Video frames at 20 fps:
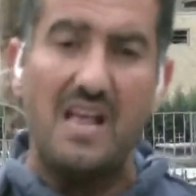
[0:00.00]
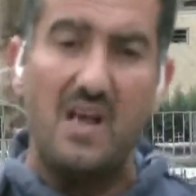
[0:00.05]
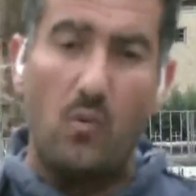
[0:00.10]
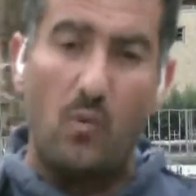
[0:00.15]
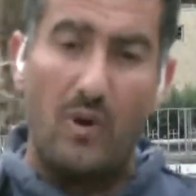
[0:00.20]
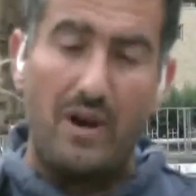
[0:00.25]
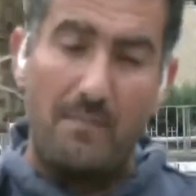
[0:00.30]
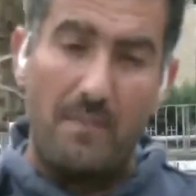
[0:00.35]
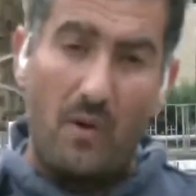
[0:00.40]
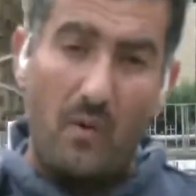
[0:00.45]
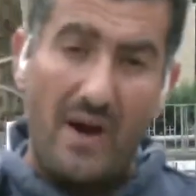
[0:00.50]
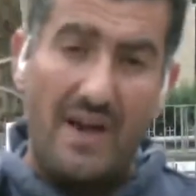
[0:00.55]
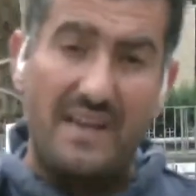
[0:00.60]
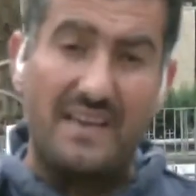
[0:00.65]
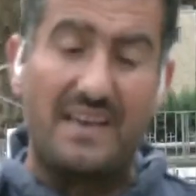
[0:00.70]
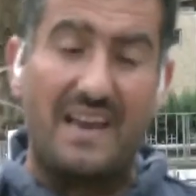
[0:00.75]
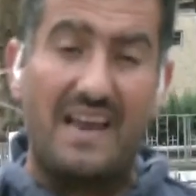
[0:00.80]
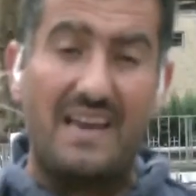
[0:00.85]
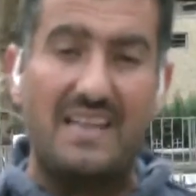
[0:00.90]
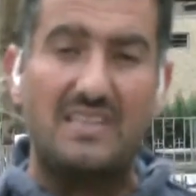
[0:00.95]

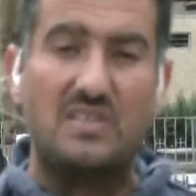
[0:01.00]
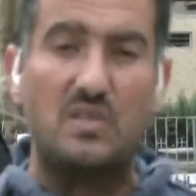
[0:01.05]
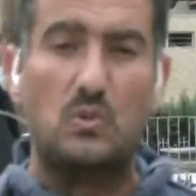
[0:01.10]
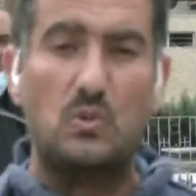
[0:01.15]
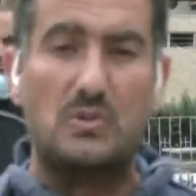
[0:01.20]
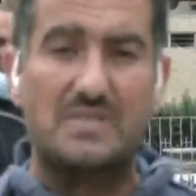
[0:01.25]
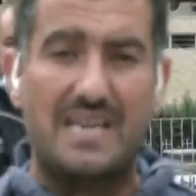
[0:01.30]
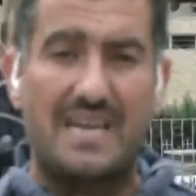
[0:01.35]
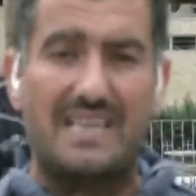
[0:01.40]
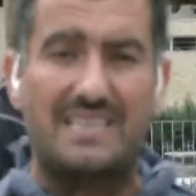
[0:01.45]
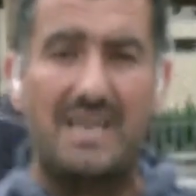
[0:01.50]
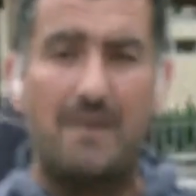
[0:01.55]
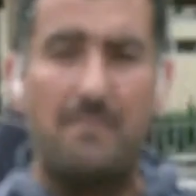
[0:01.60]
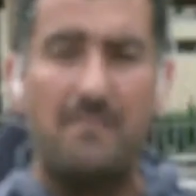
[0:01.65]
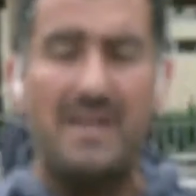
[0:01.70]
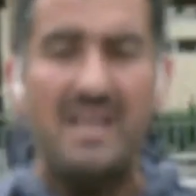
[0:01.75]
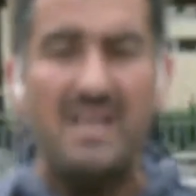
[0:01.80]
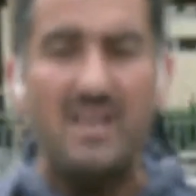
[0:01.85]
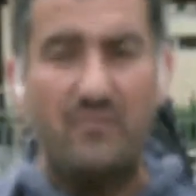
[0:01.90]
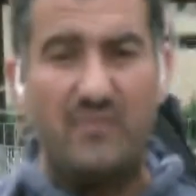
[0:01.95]
والبواجر التي تستخدم
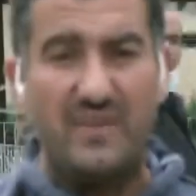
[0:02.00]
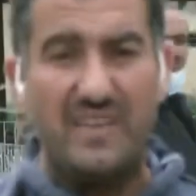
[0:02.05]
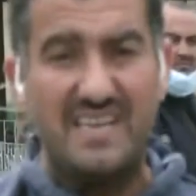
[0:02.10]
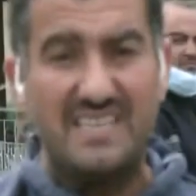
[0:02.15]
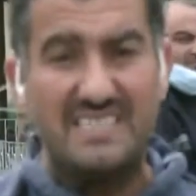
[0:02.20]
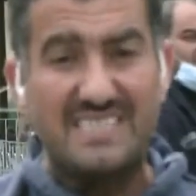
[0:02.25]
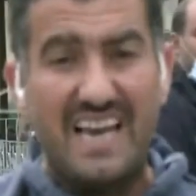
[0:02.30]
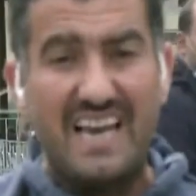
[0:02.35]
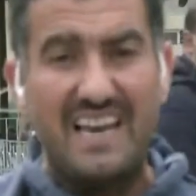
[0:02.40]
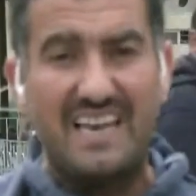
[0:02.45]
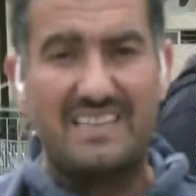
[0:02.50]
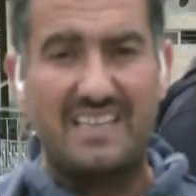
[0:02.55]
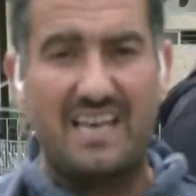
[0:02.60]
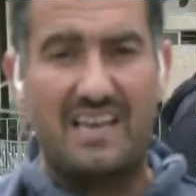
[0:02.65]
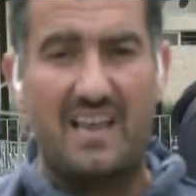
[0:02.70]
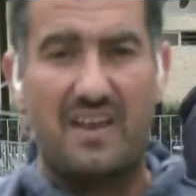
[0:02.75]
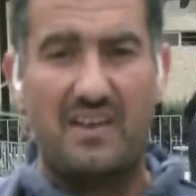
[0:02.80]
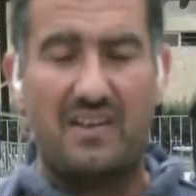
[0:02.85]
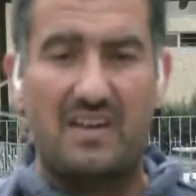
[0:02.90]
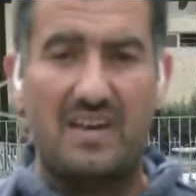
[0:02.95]
في إزالة
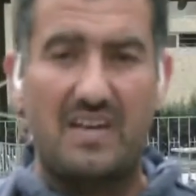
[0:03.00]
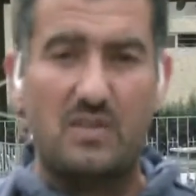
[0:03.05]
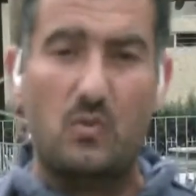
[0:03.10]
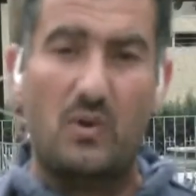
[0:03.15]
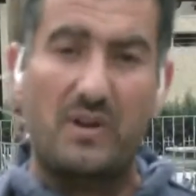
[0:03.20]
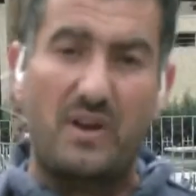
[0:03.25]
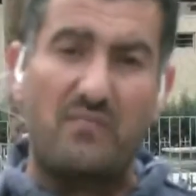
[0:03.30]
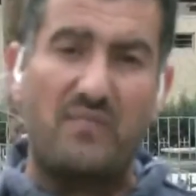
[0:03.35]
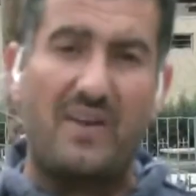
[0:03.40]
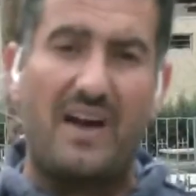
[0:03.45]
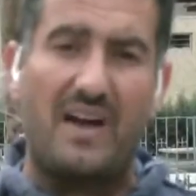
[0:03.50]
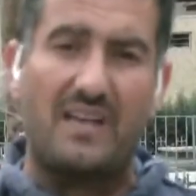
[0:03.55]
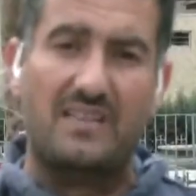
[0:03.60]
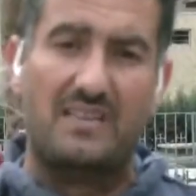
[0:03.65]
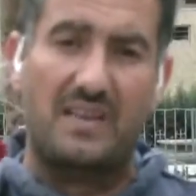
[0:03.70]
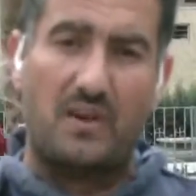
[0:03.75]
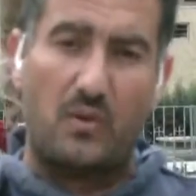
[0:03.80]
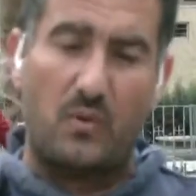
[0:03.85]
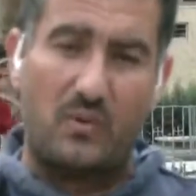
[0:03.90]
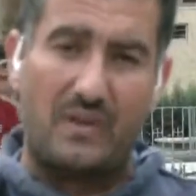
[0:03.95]
الأنقاض ورفع
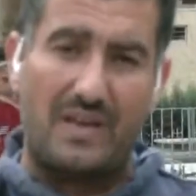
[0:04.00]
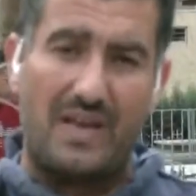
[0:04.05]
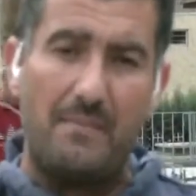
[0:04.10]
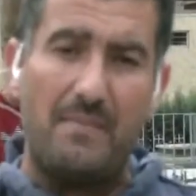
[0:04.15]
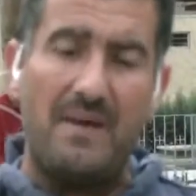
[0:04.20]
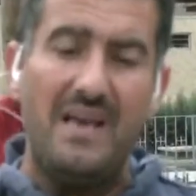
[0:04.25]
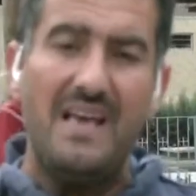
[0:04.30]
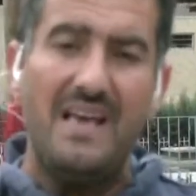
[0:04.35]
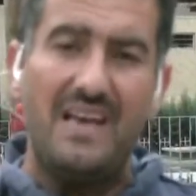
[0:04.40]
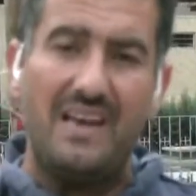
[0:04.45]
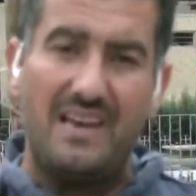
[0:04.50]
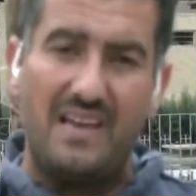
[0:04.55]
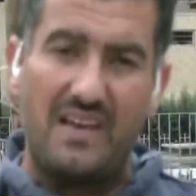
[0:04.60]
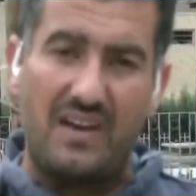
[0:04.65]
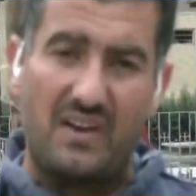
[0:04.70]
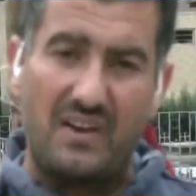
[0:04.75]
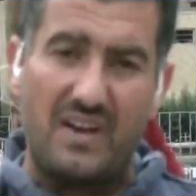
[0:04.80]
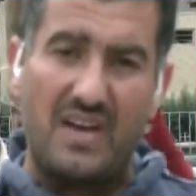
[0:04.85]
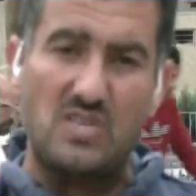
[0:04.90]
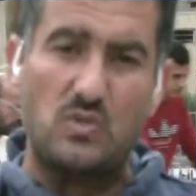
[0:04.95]
أيضا الركام
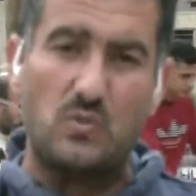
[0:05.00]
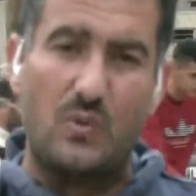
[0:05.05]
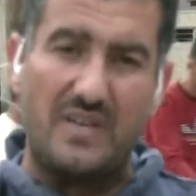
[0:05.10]
لإخراج